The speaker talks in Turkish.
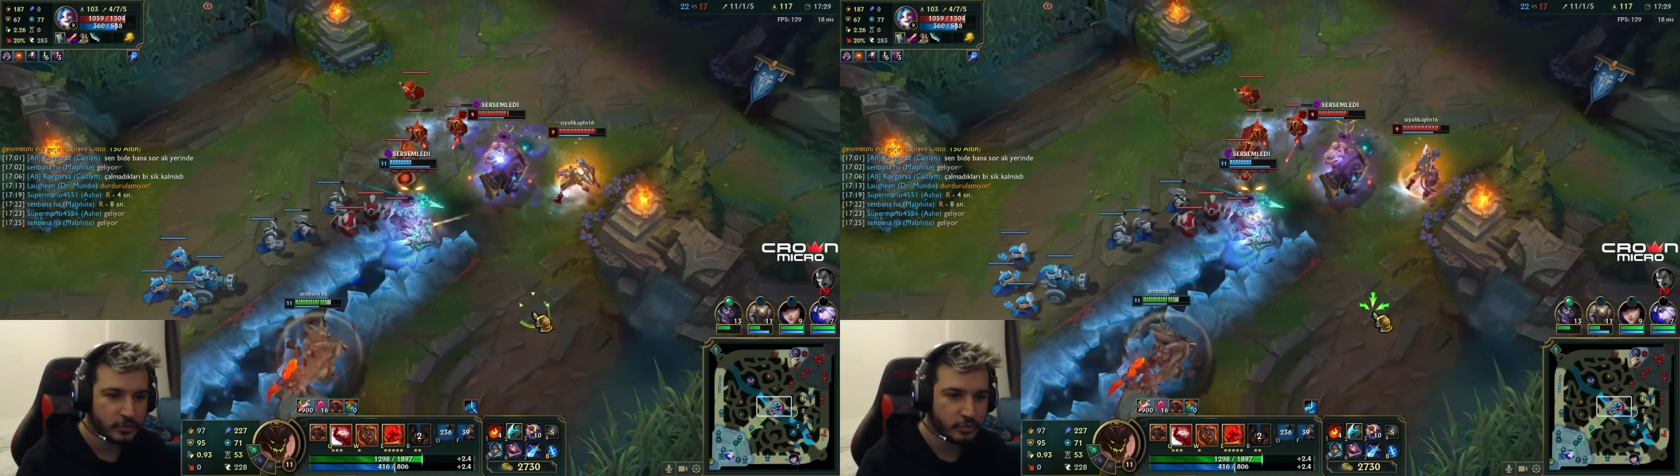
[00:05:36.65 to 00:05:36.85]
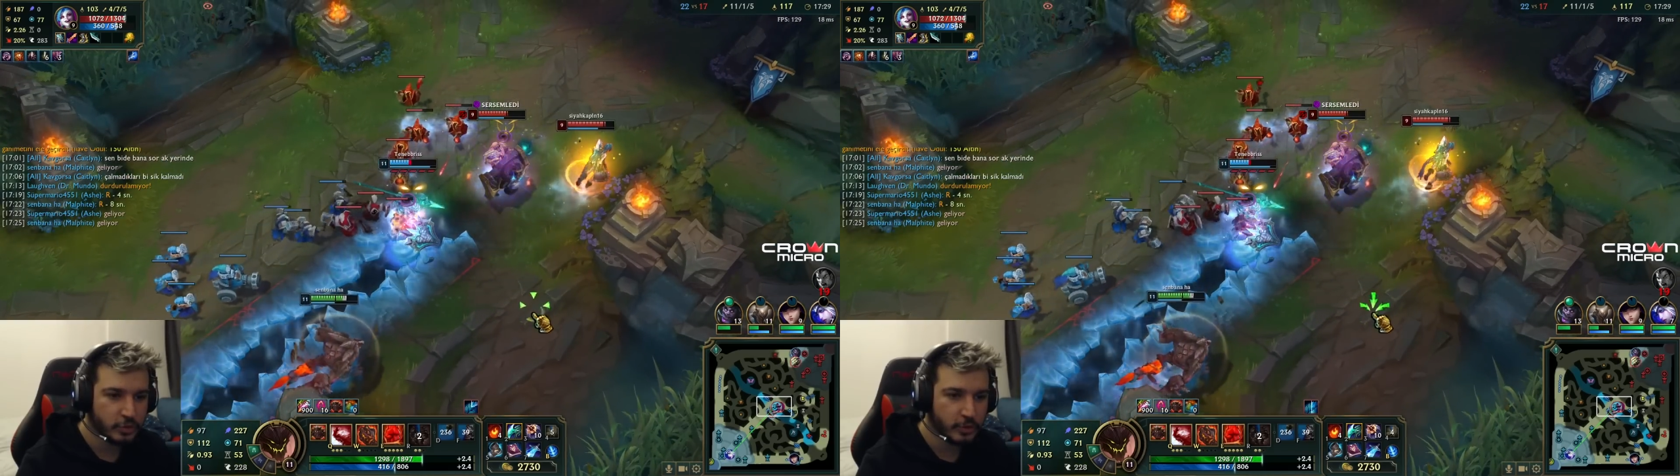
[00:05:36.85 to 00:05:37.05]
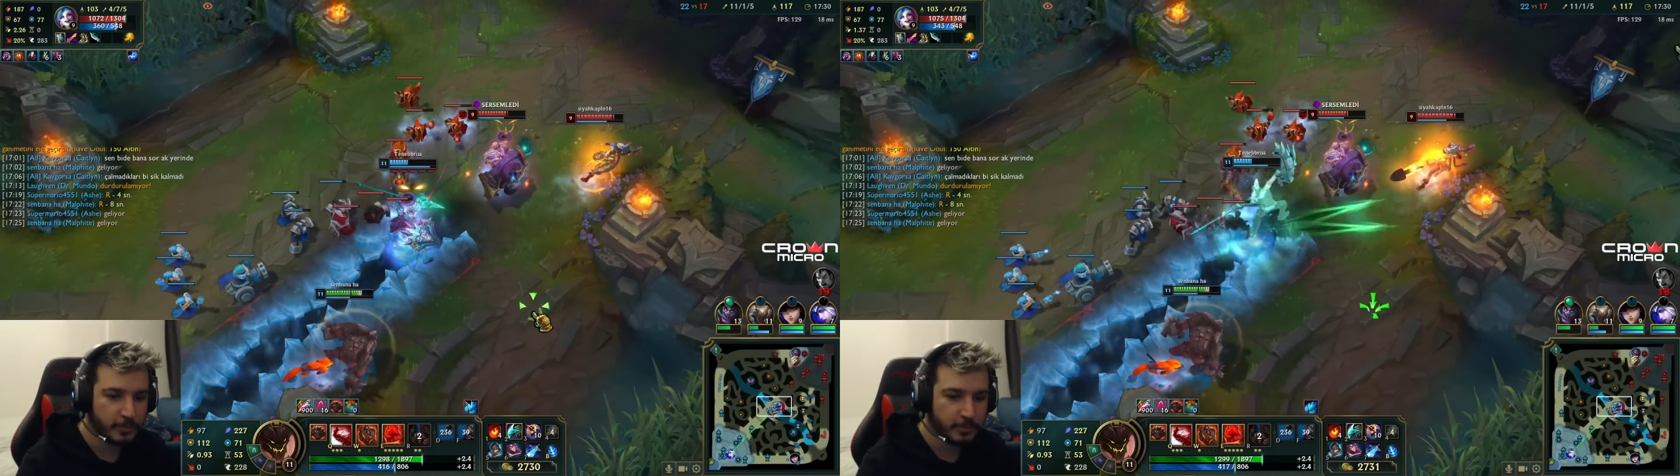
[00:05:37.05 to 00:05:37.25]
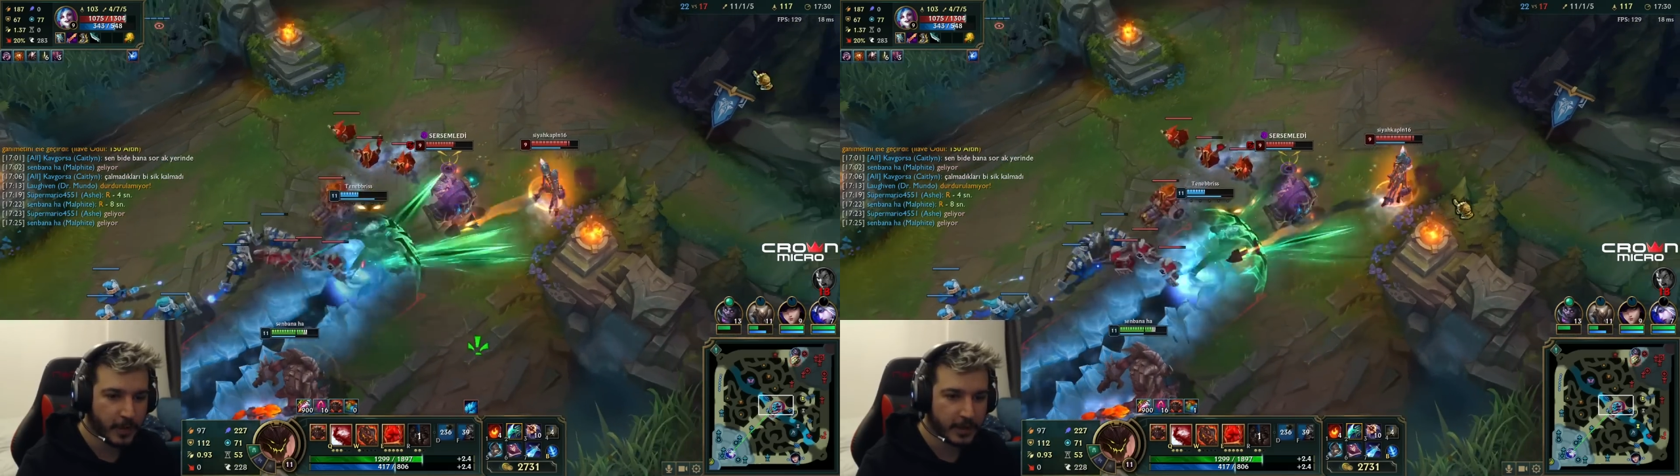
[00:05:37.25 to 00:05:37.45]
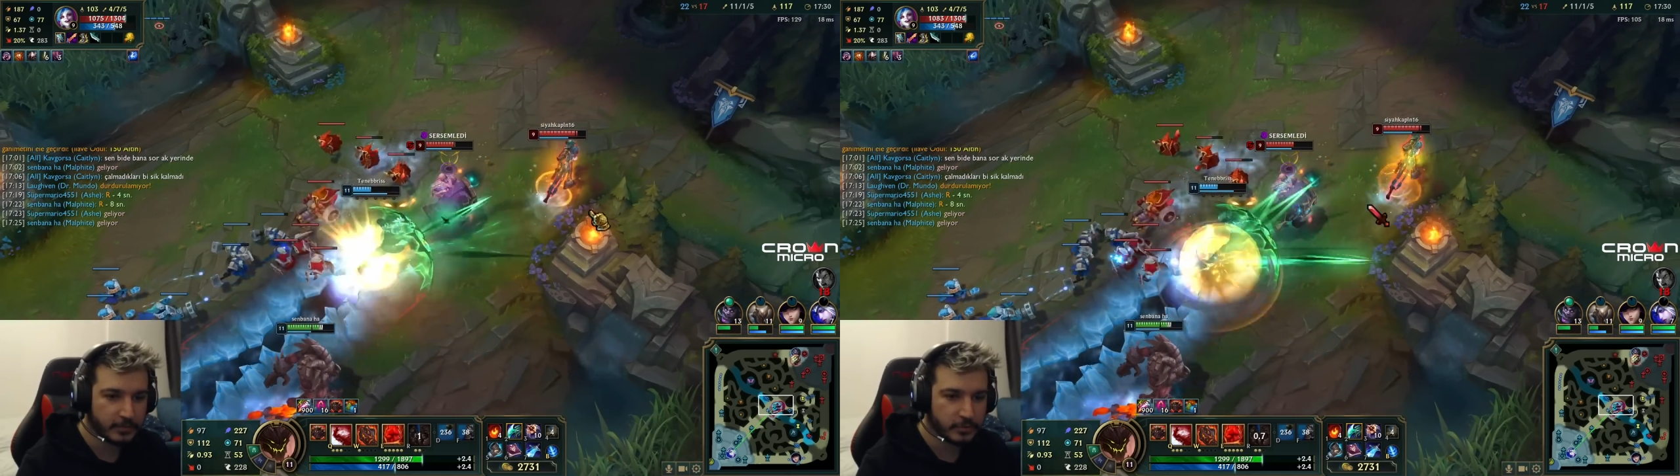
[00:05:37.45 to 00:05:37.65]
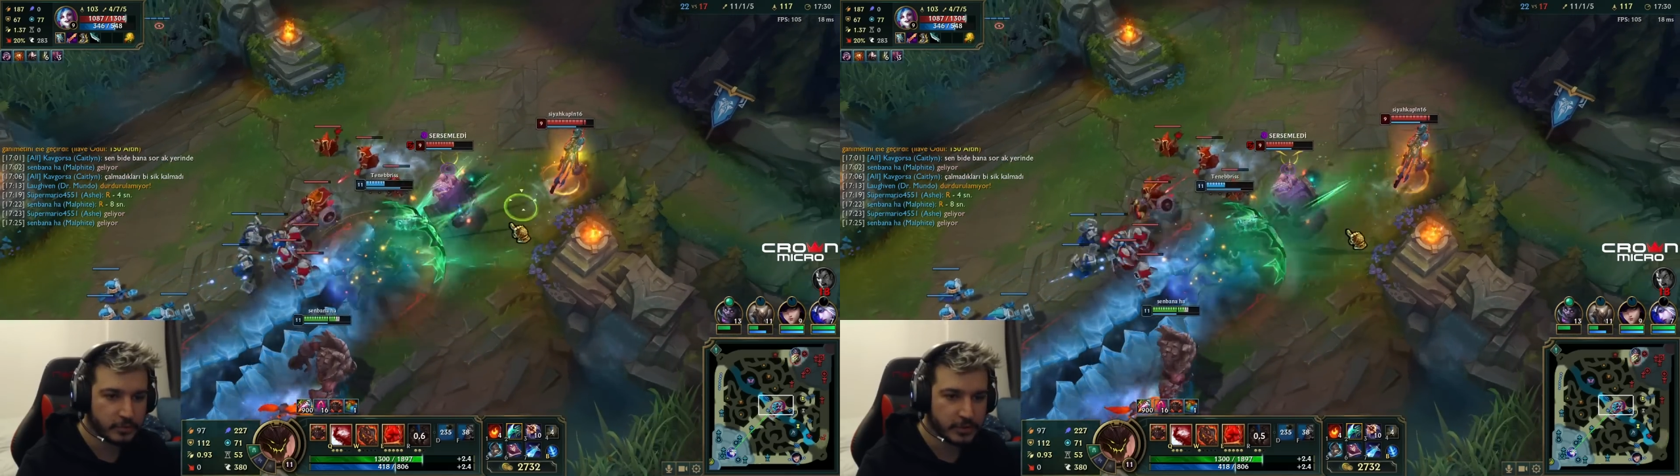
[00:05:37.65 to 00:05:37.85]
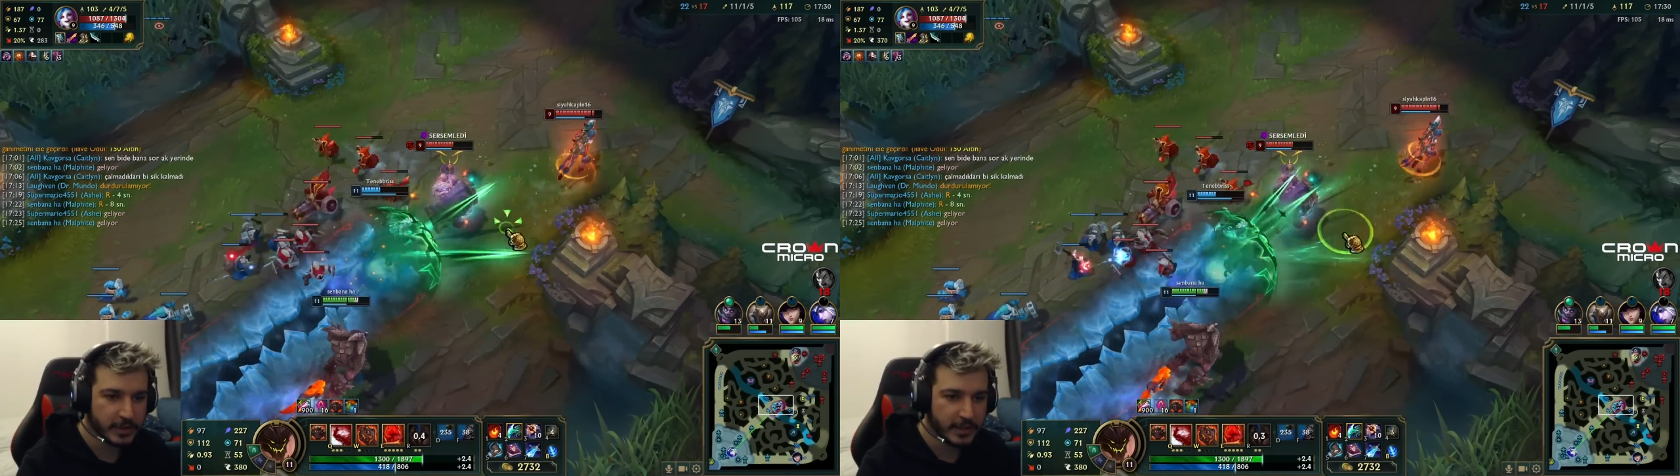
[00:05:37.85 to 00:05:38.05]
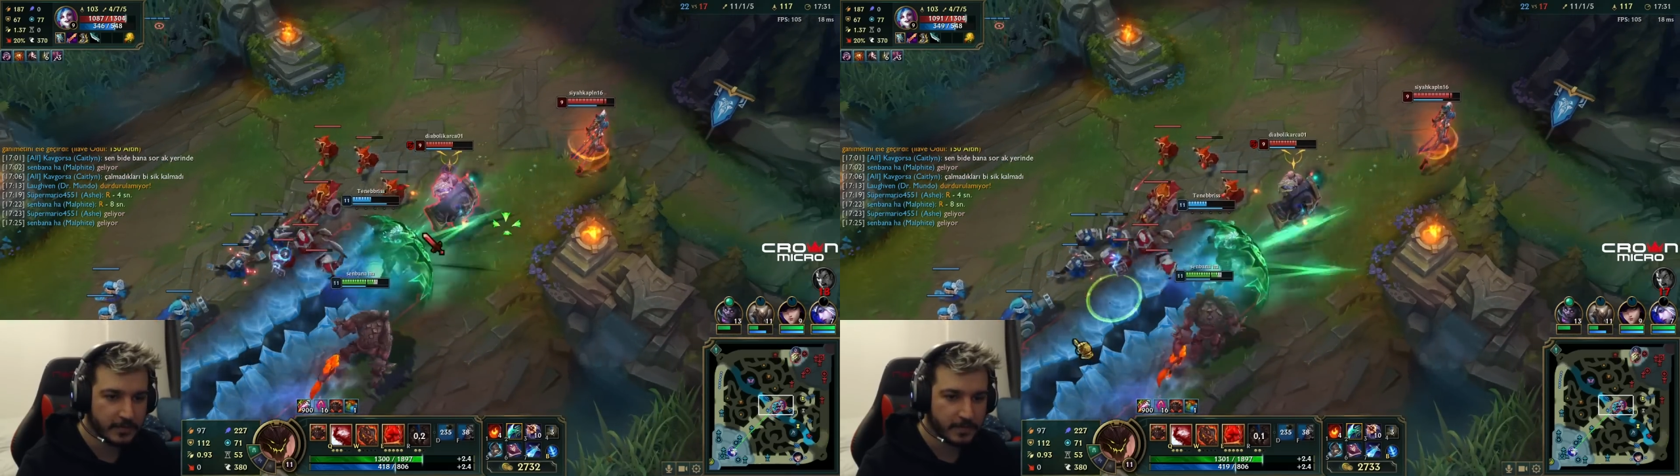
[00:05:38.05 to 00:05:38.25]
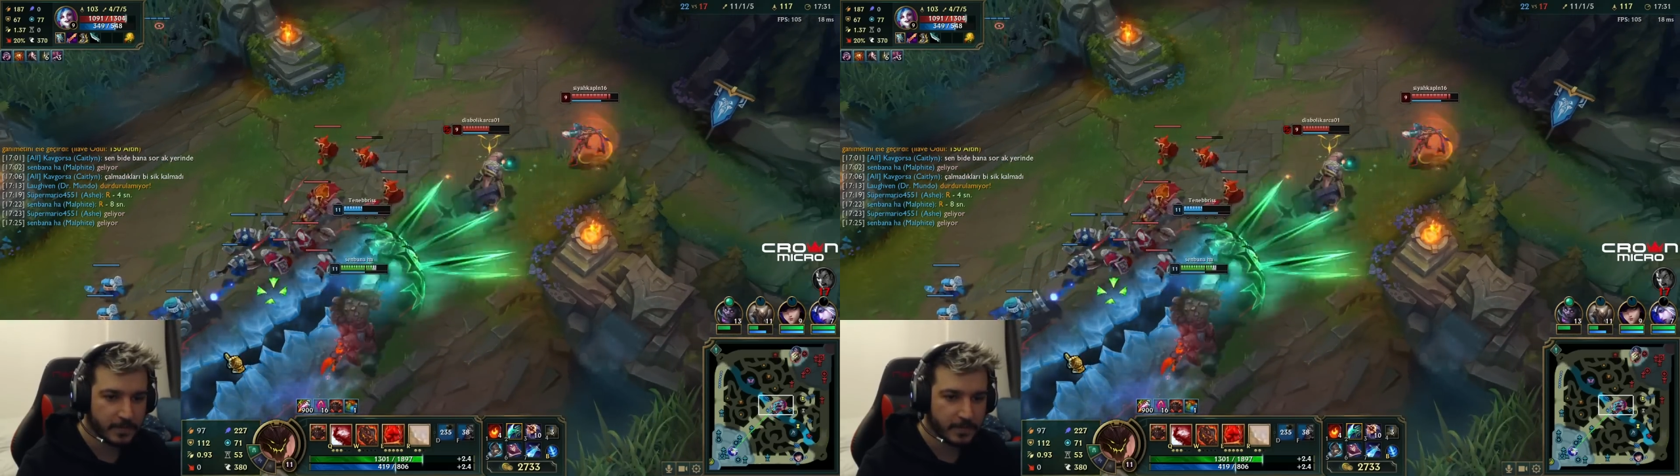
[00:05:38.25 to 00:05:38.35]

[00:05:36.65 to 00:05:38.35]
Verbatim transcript: Süper bir ultiye.